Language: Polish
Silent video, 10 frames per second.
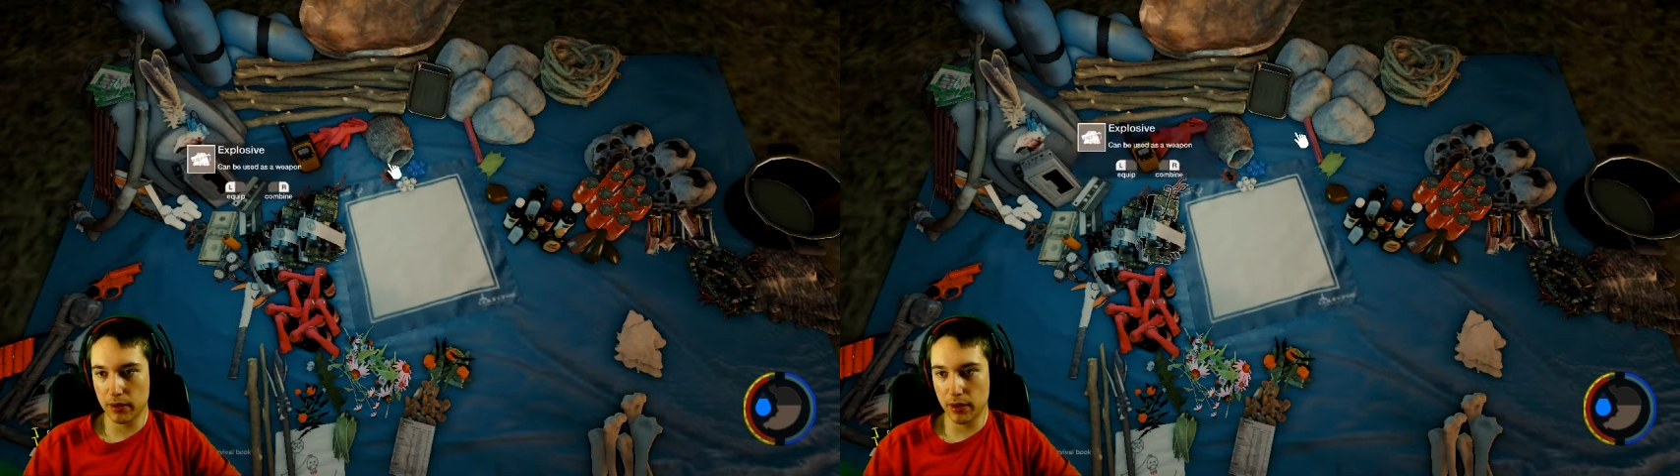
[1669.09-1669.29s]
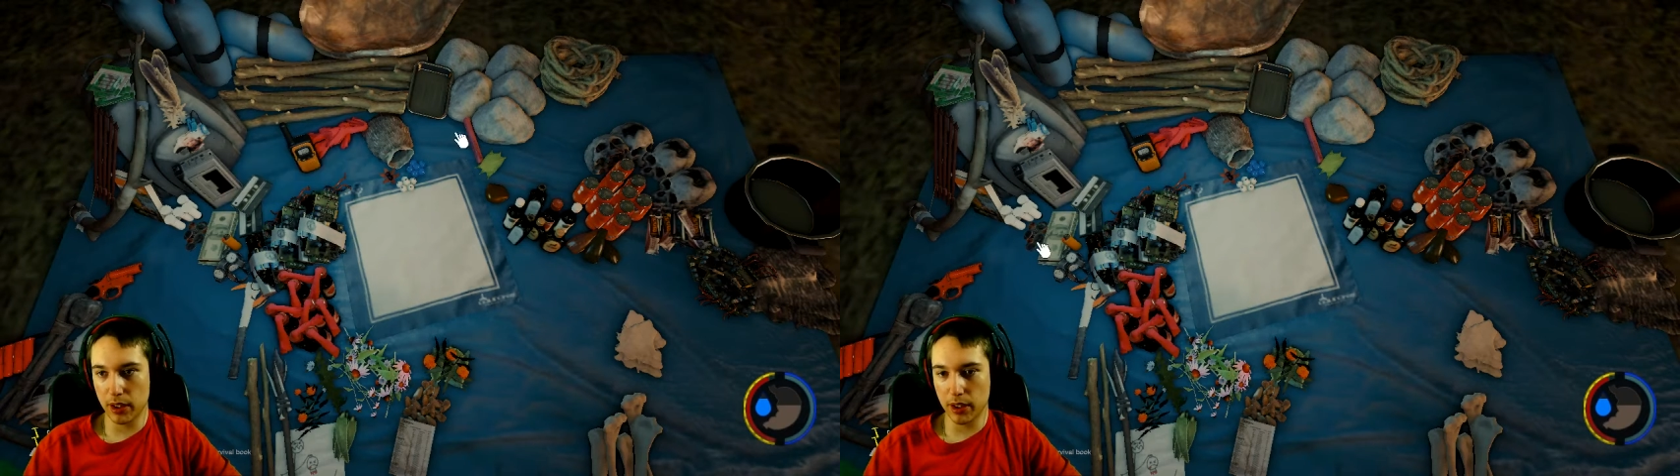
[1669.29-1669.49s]

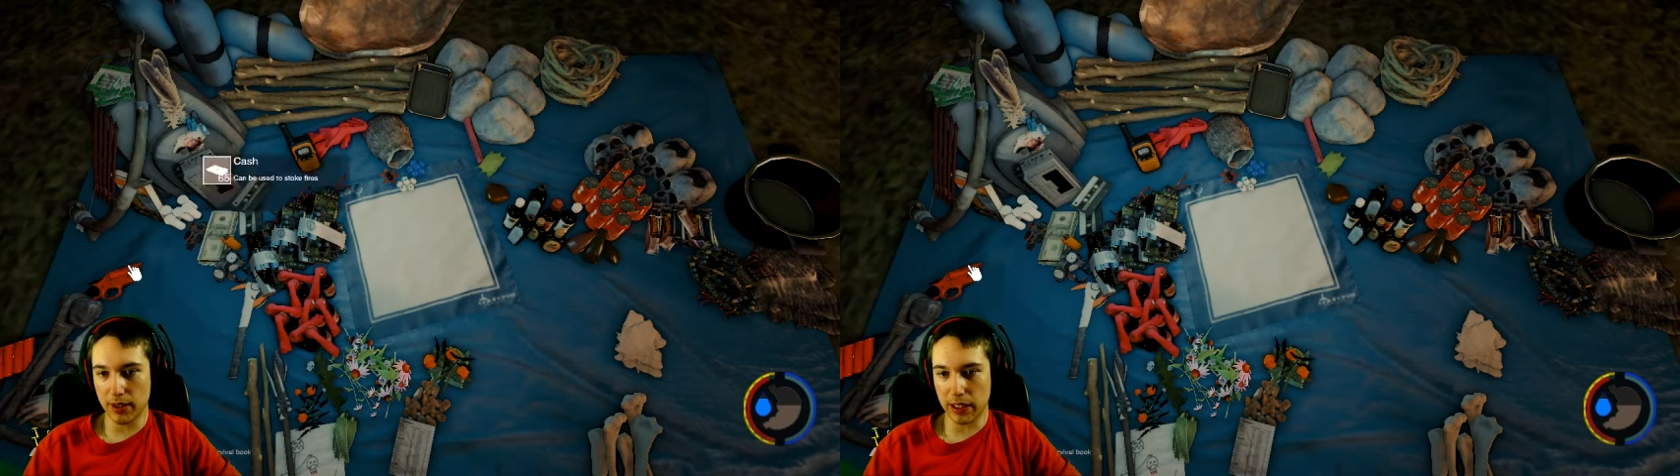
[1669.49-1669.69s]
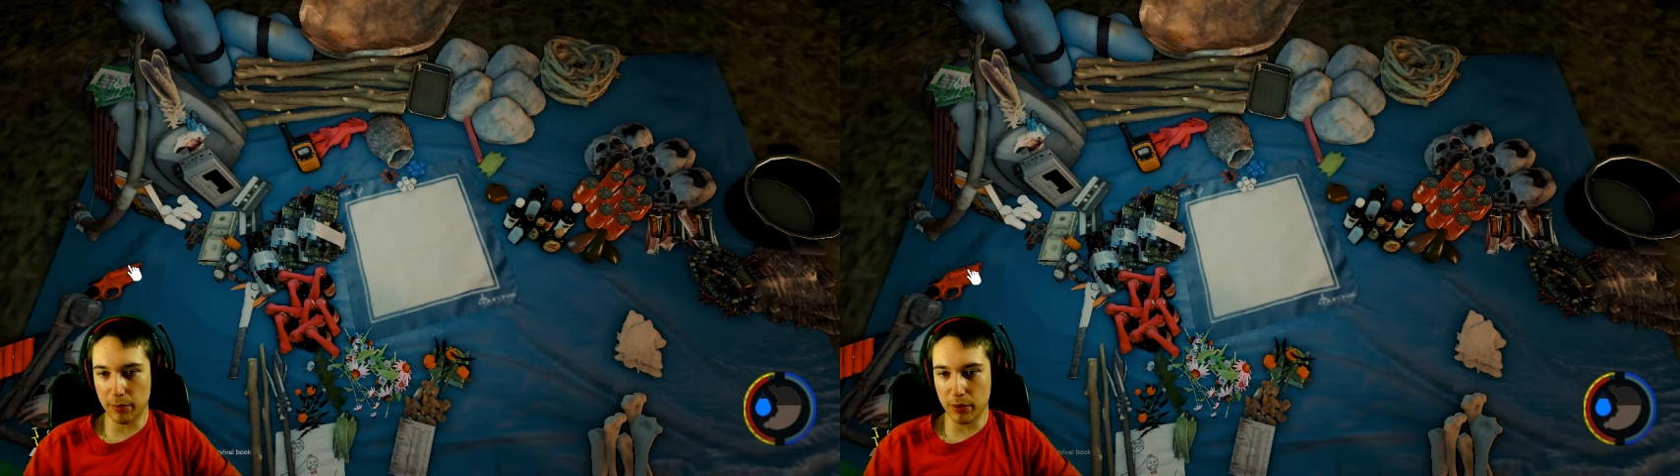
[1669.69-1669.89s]
E,
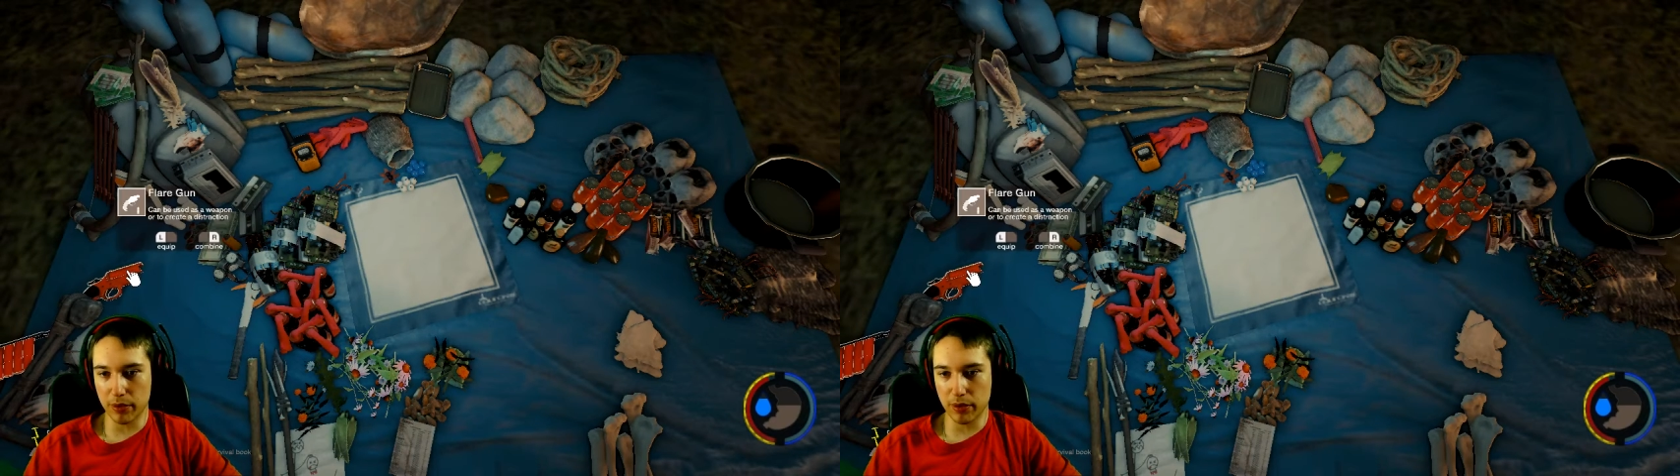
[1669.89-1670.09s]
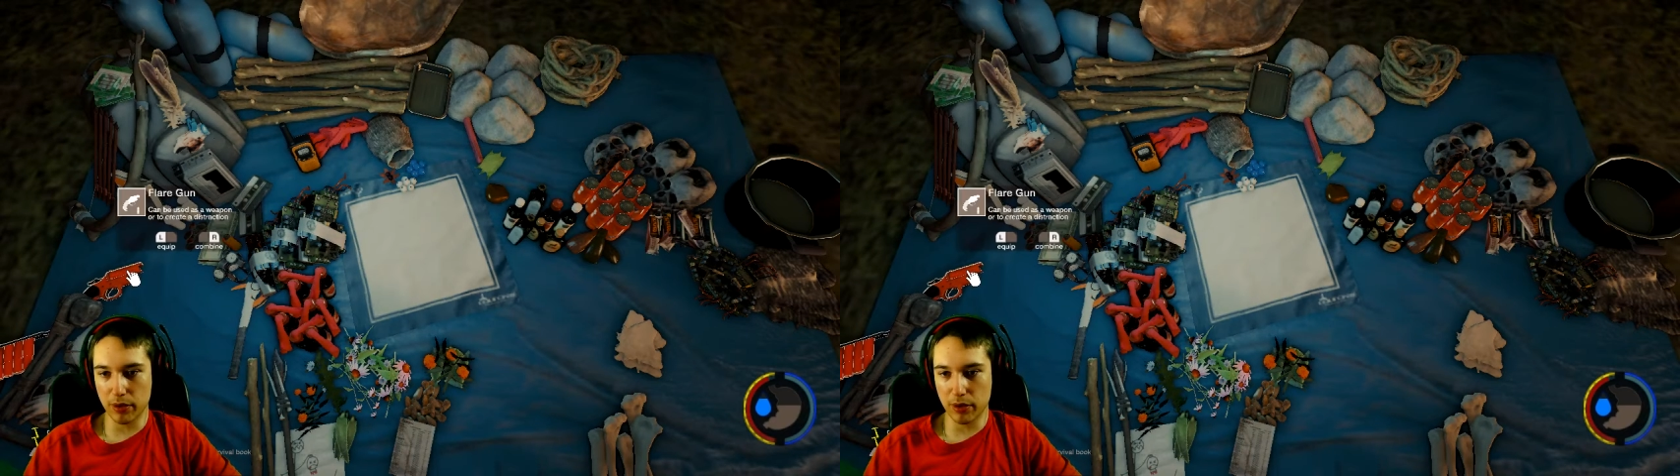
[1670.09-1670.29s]
tak, bo
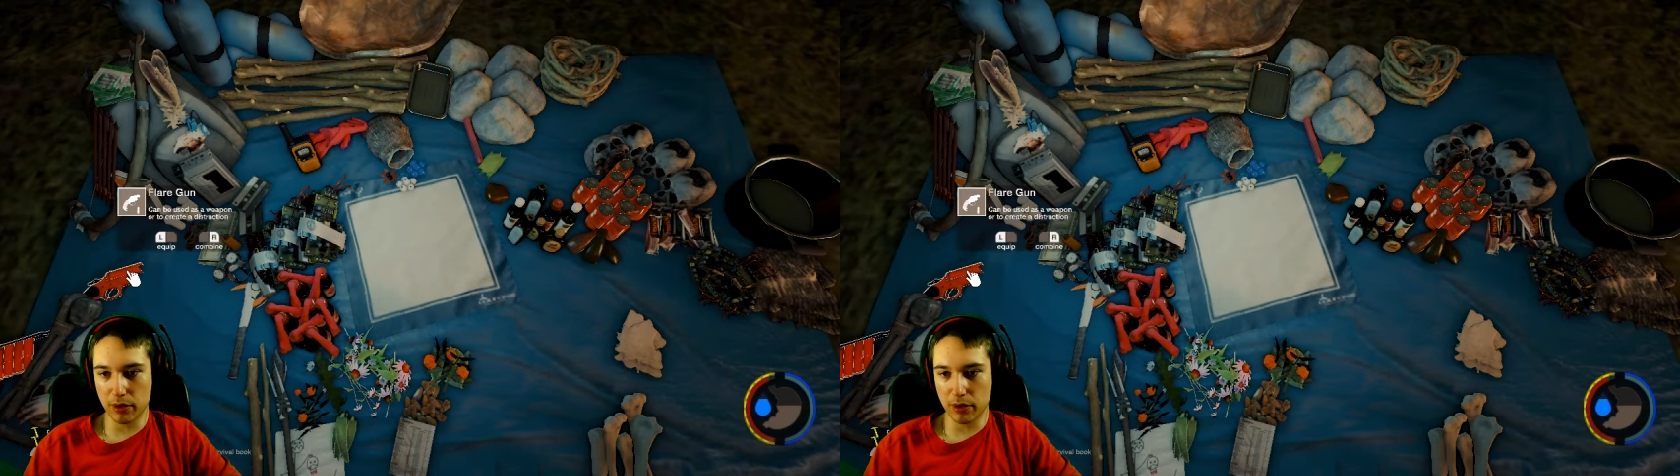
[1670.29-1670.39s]
do...